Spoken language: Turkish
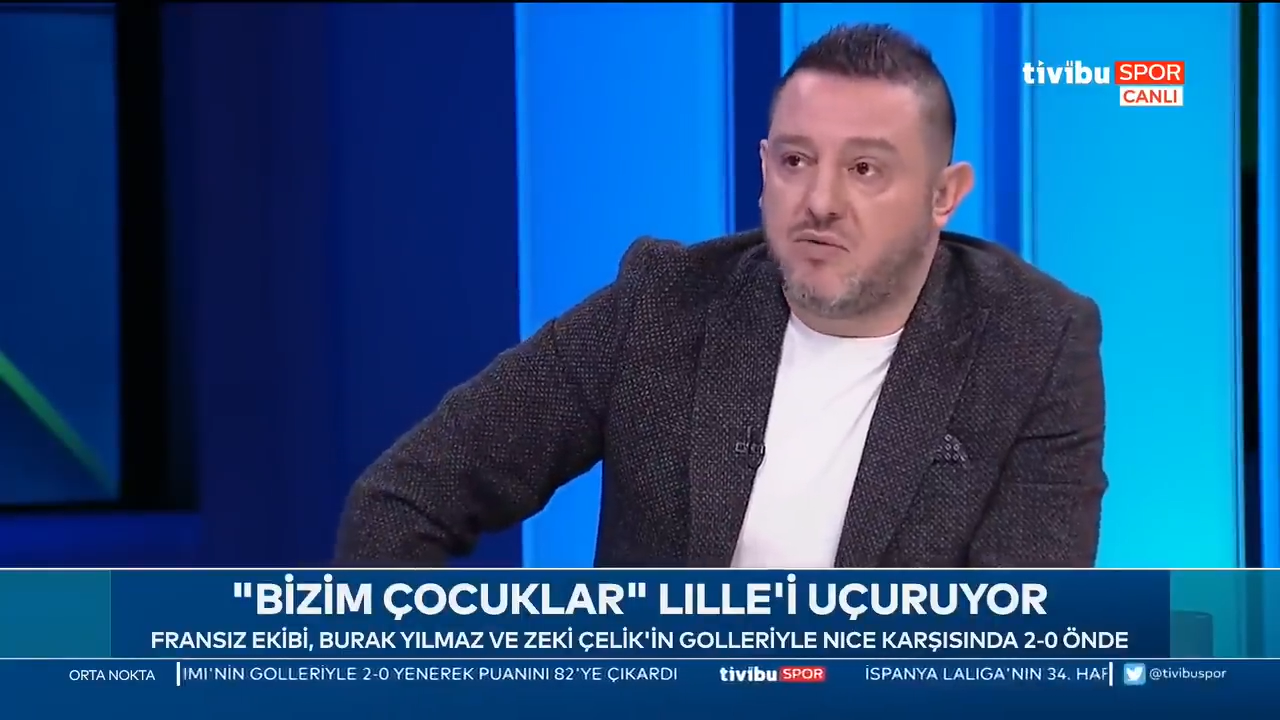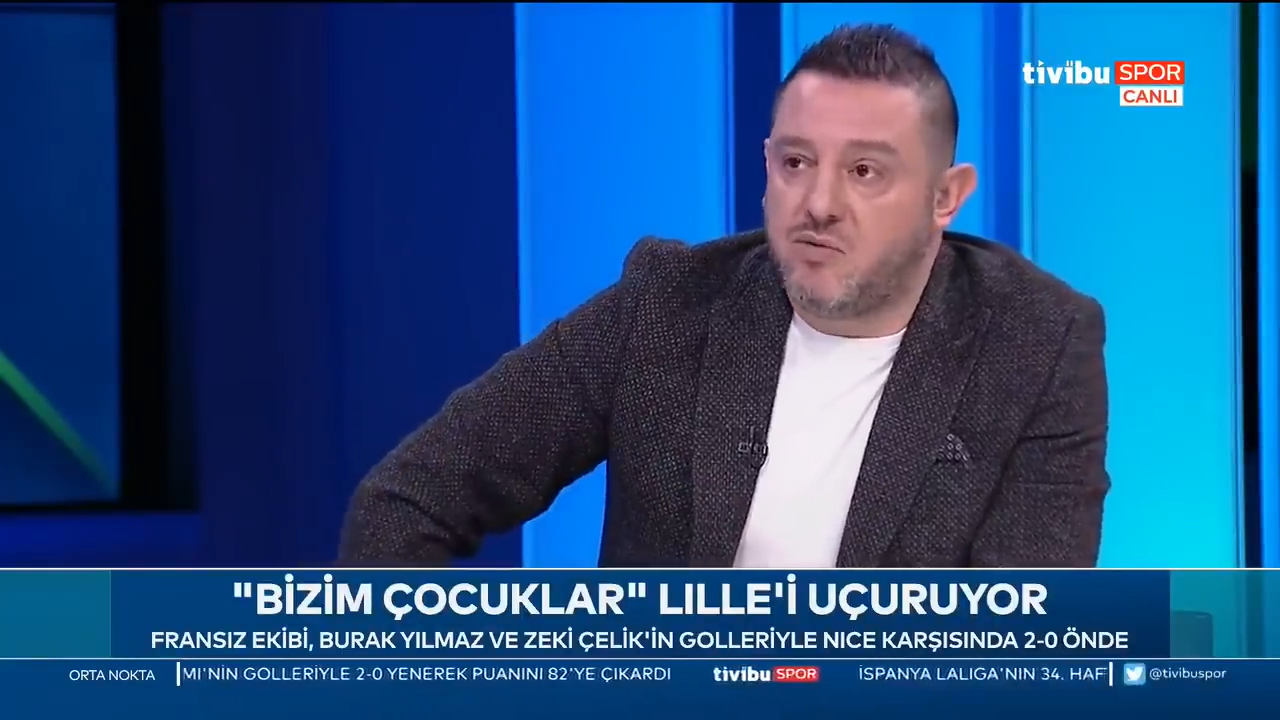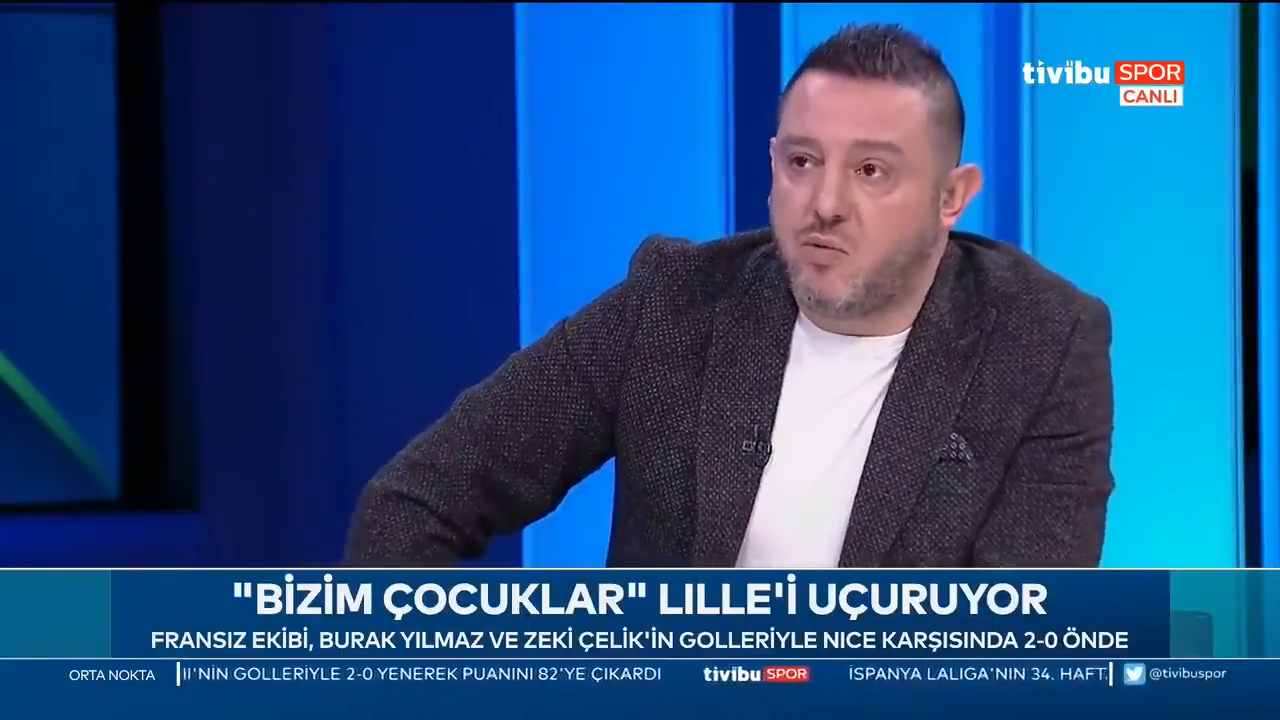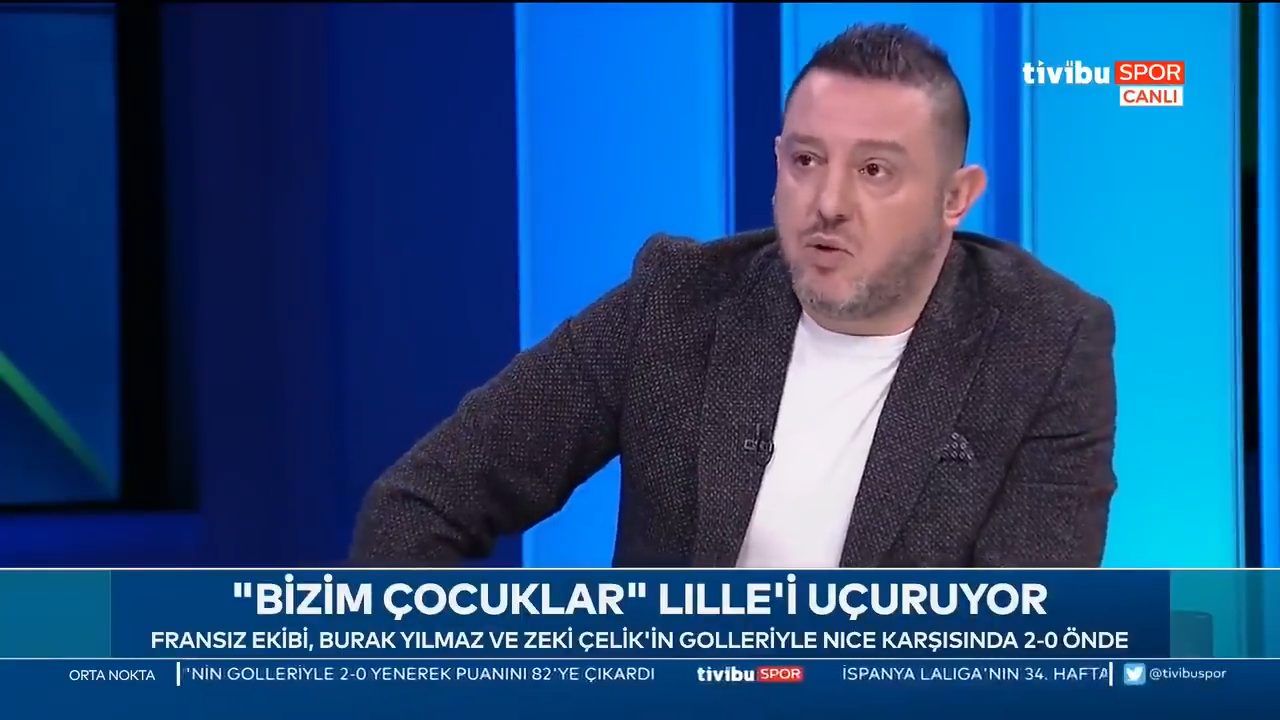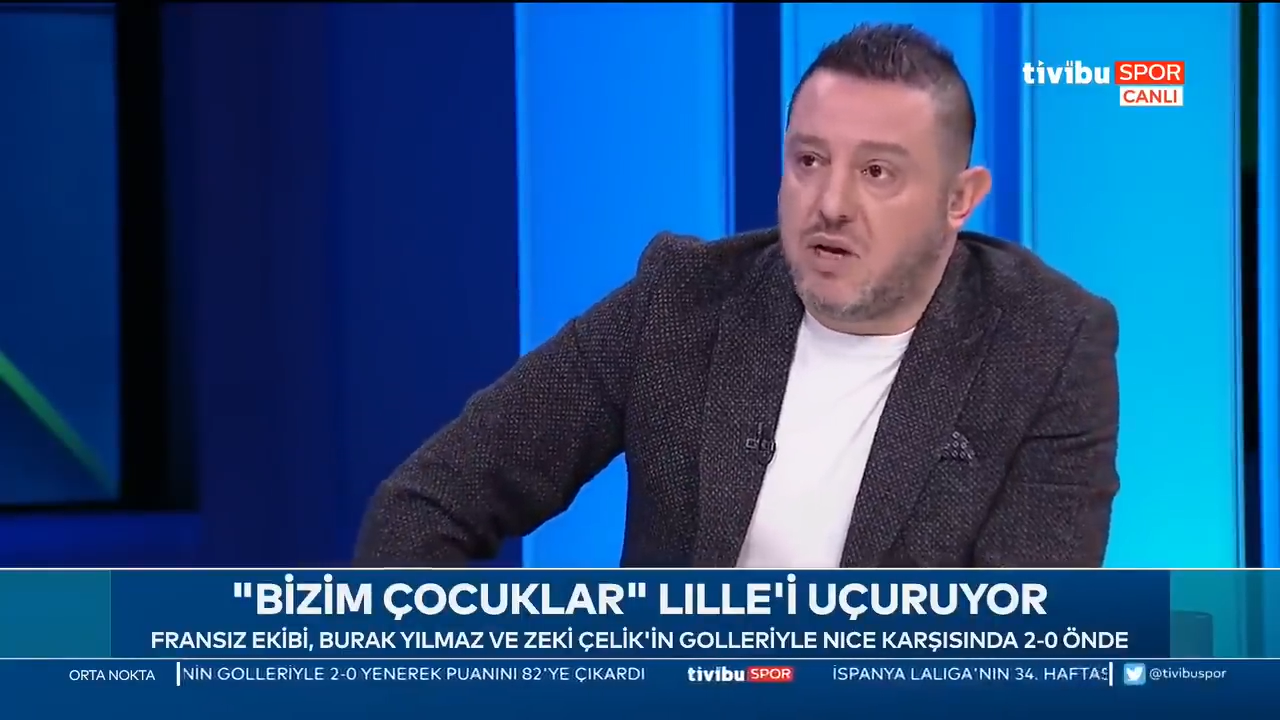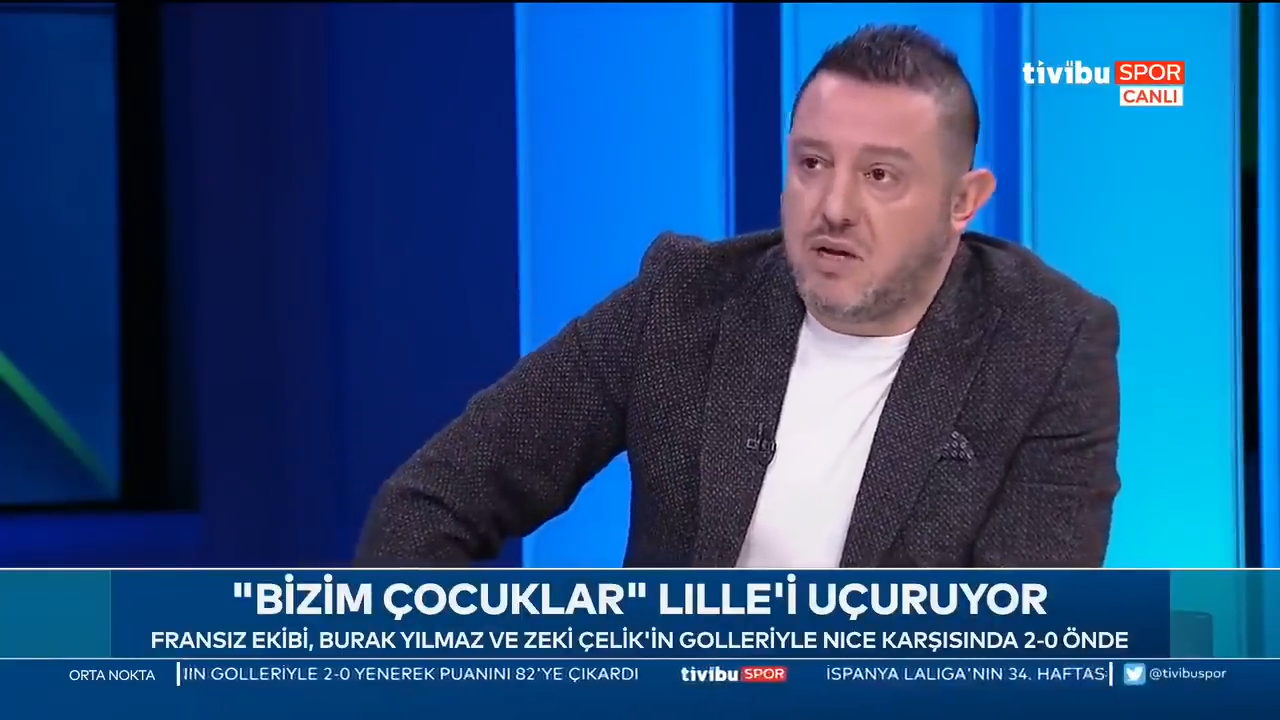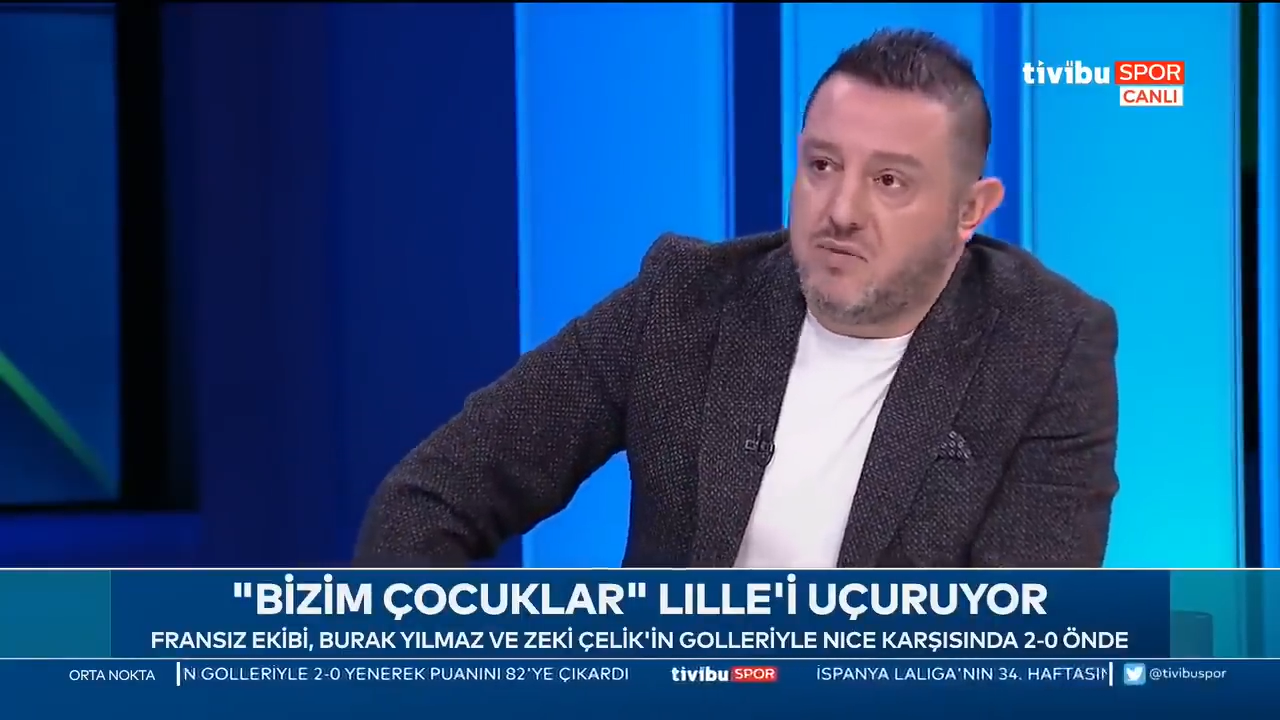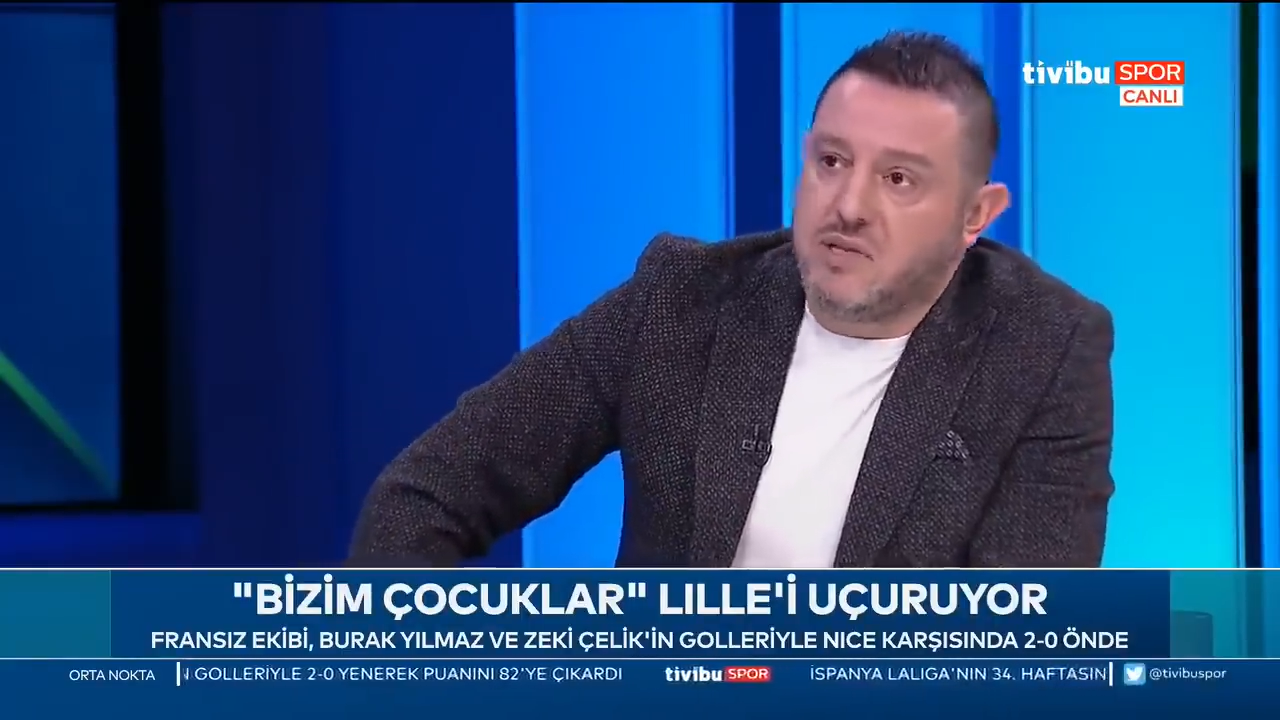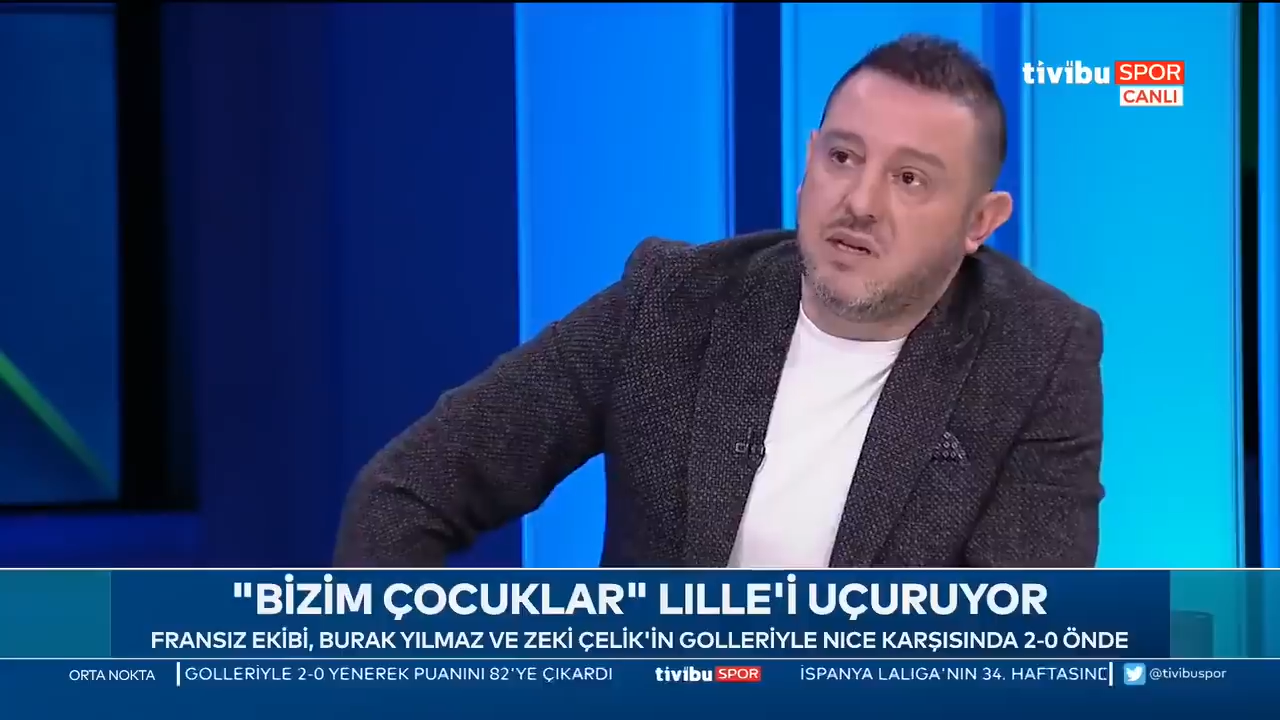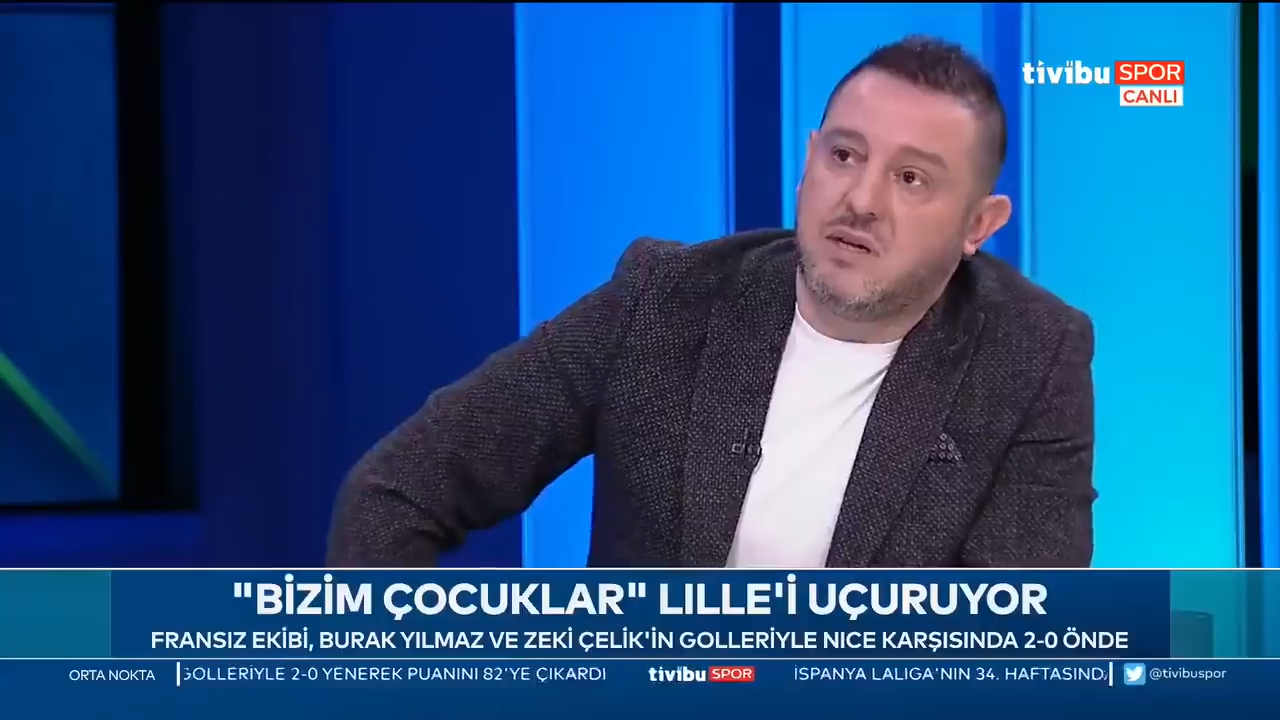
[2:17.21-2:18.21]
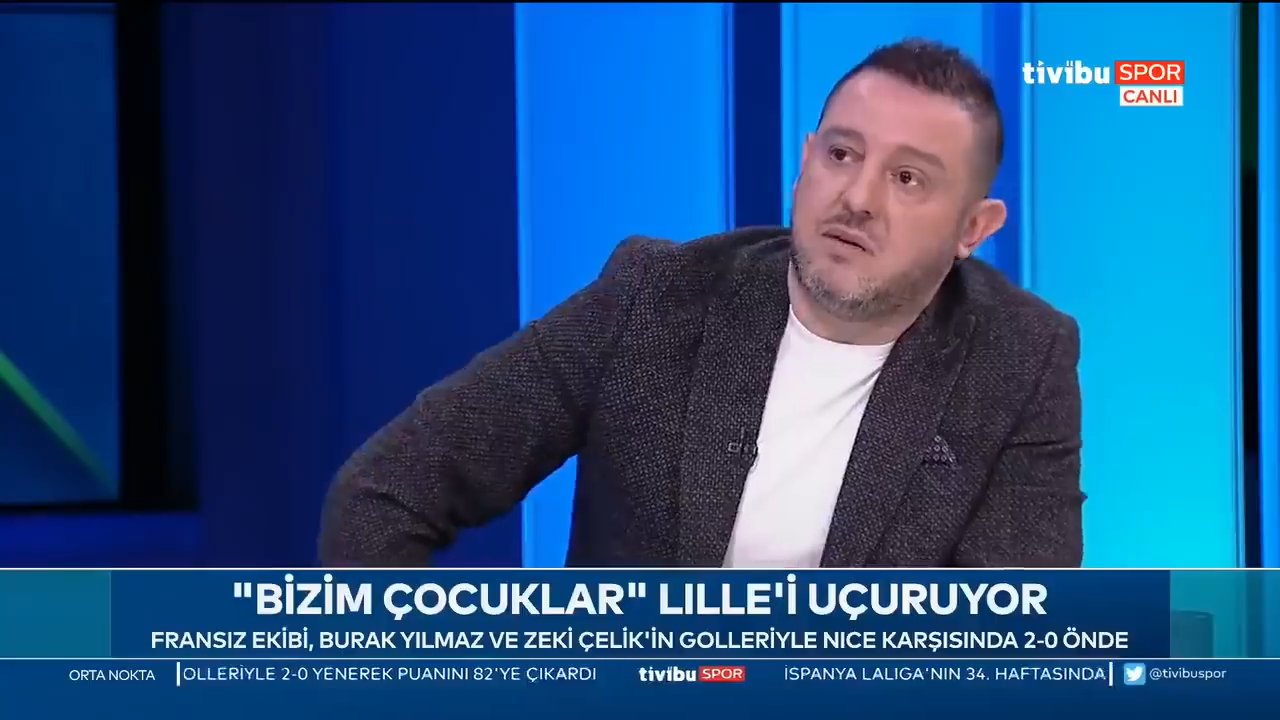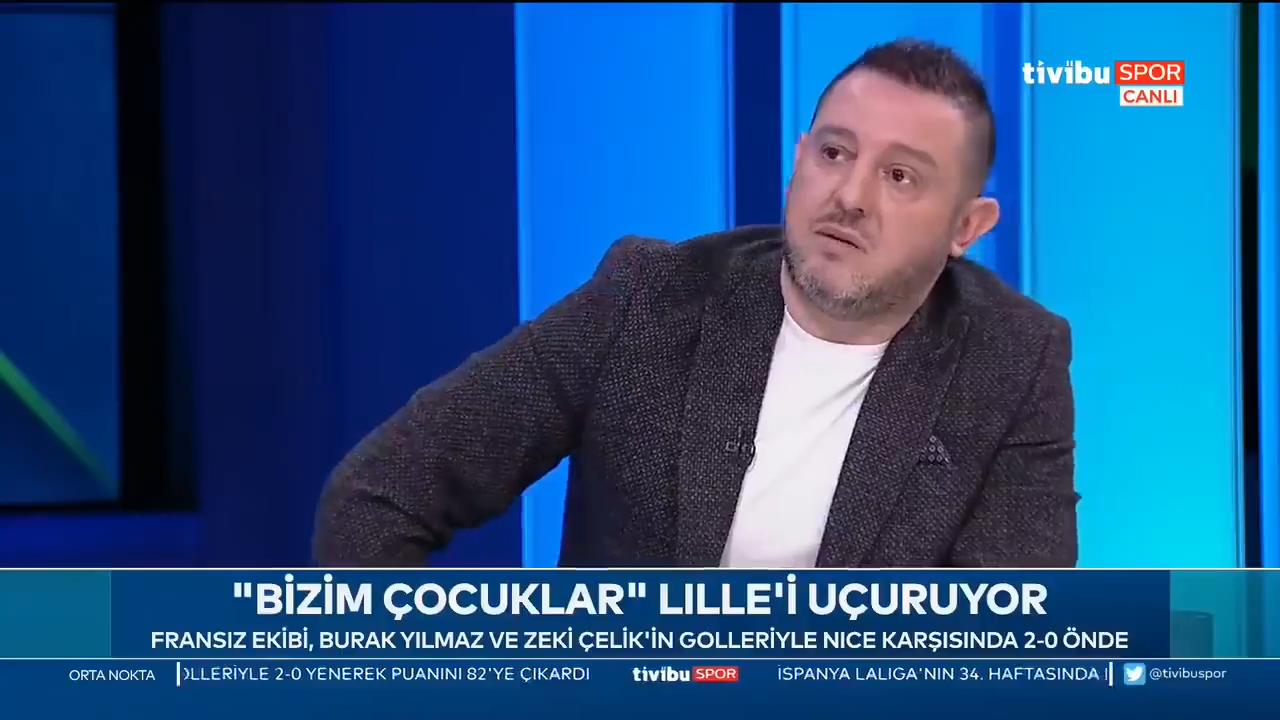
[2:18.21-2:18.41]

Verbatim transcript: futbol anlamında. Doğru.